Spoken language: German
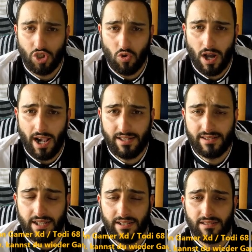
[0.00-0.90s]
So,
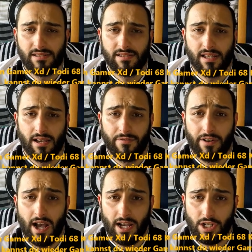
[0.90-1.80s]
als nächstes äh,
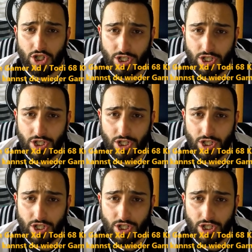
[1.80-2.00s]
fragen